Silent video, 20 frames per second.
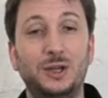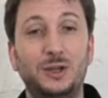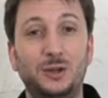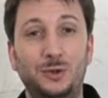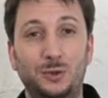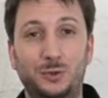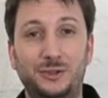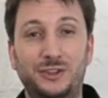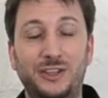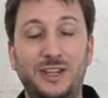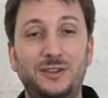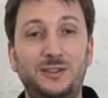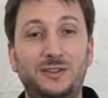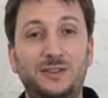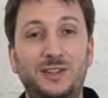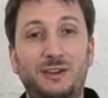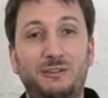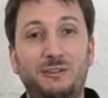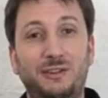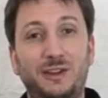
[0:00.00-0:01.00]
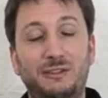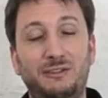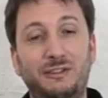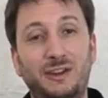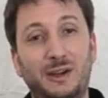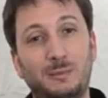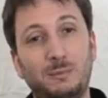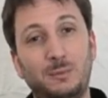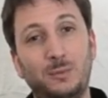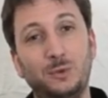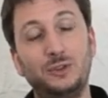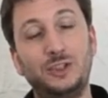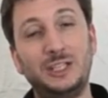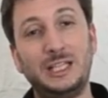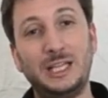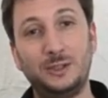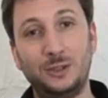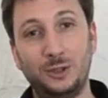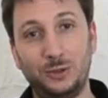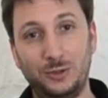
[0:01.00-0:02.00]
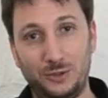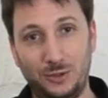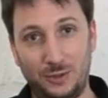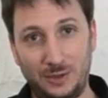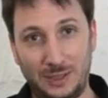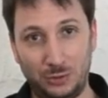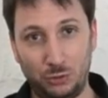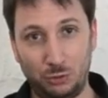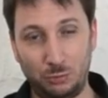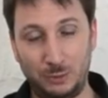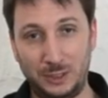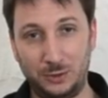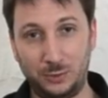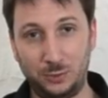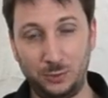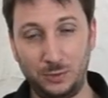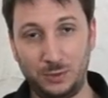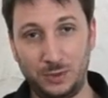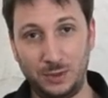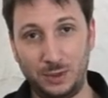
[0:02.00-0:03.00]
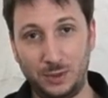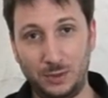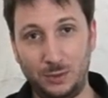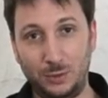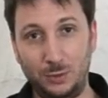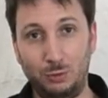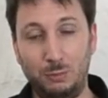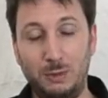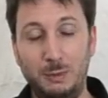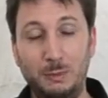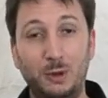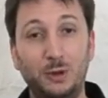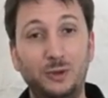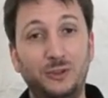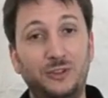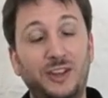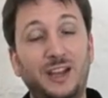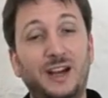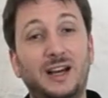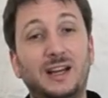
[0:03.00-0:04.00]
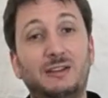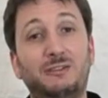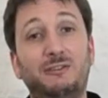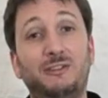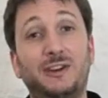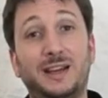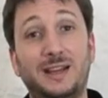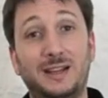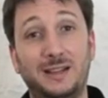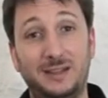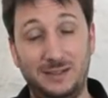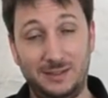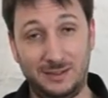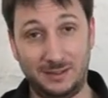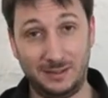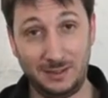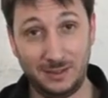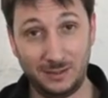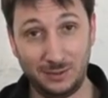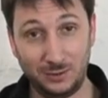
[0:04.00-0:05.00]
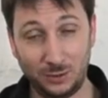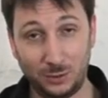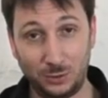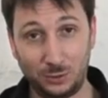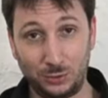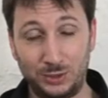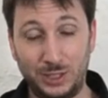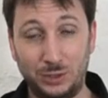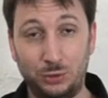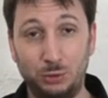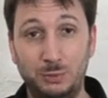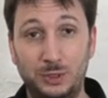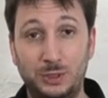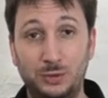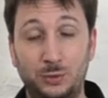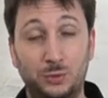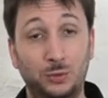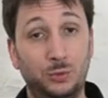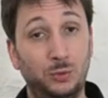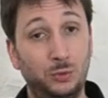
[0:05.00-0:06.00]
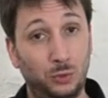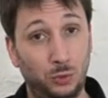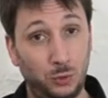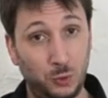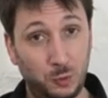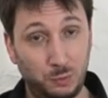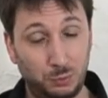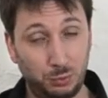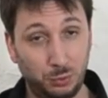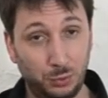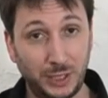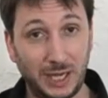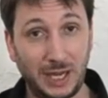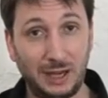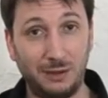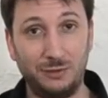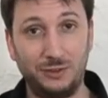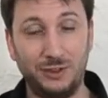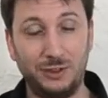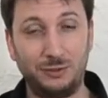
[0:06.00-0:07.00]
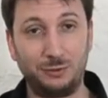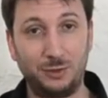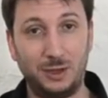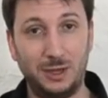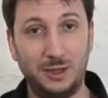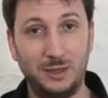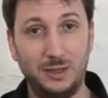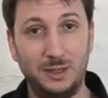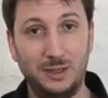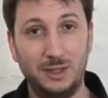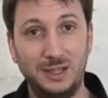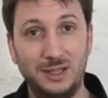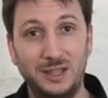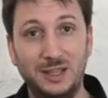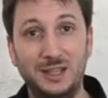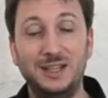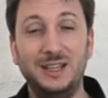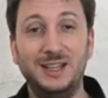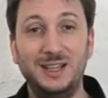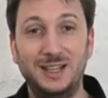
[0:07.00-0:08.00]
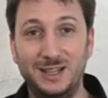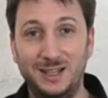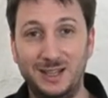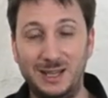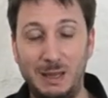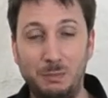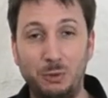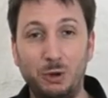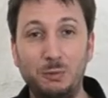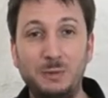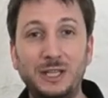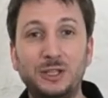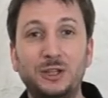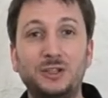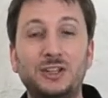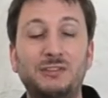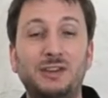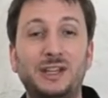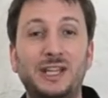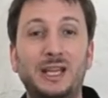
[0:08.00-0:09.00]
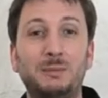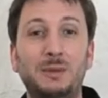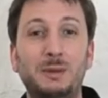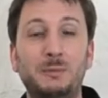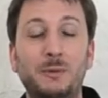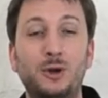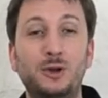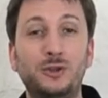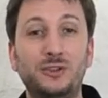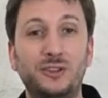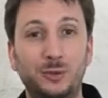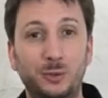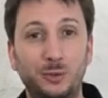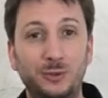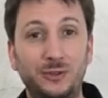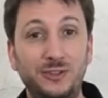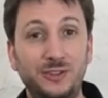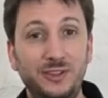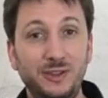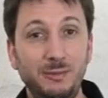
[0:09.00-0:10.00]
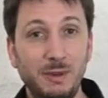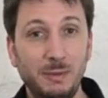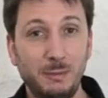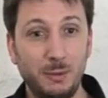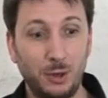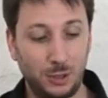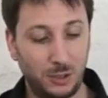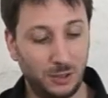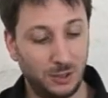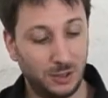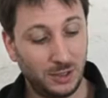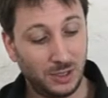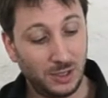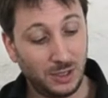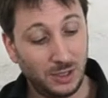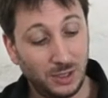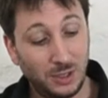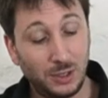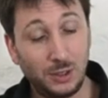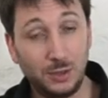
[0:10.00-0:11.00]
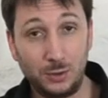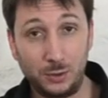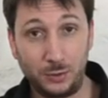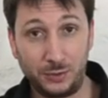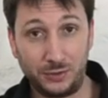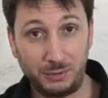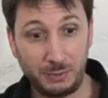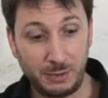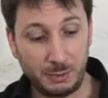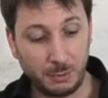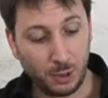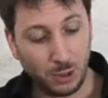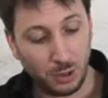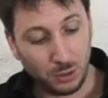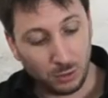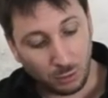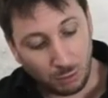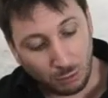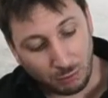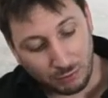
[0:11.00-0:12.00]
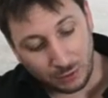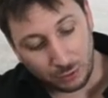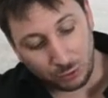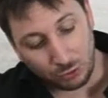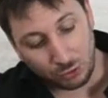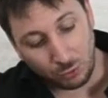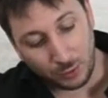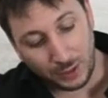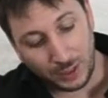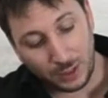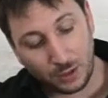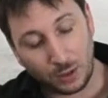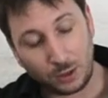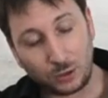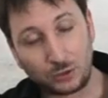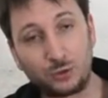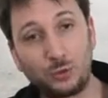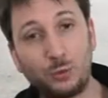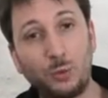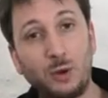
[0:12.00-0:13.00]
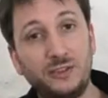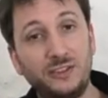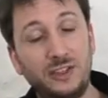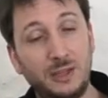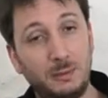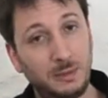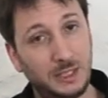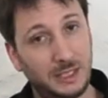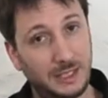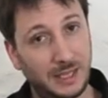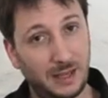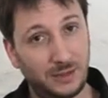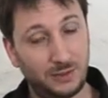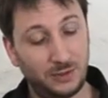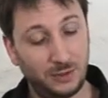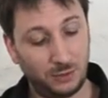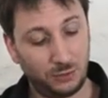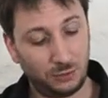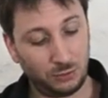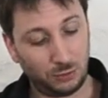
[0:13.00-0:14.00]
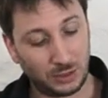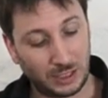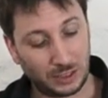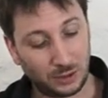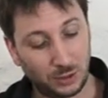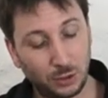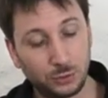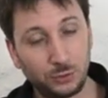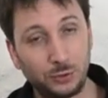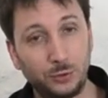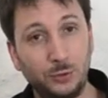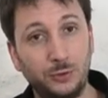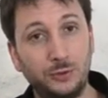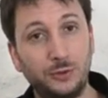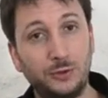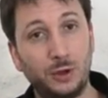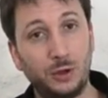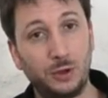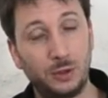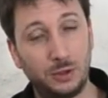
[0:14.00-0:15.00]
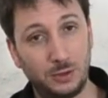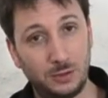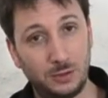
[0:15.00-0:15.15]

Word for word: Le dièse servait à faire monter la note d'un demi-ton, le bémol sert à la faire descendre d'un demi-ton, donc plus grave cette fois. La première note avec un bémol, c'est le si bémol. Le si bémol, on va le jouer en troisième case sur la corde de sol.